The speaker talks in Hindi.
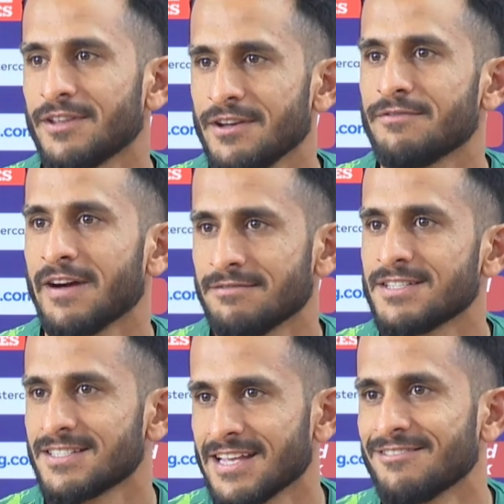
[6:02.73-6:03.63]
थ्री फाइव
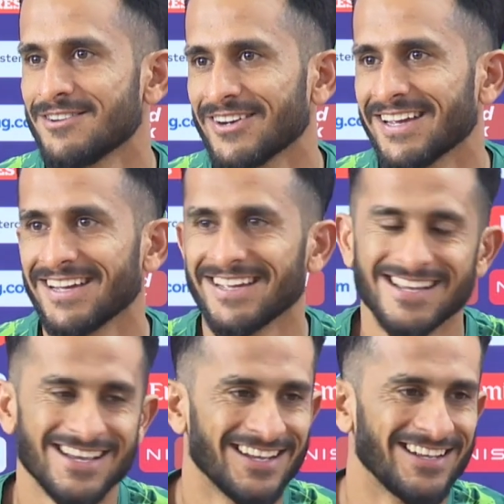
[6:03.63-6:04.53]
सिक्स सेवन हो गए हैं
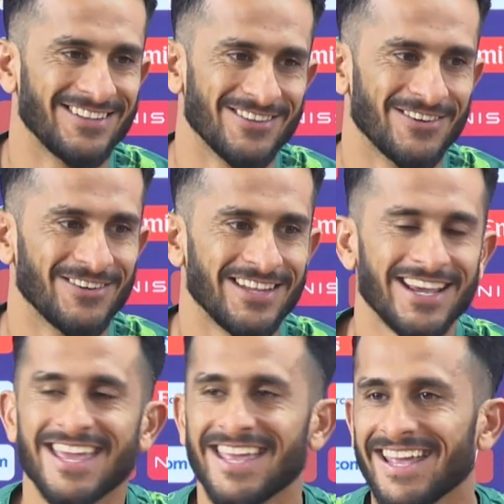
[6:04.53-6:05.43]
तो देखिए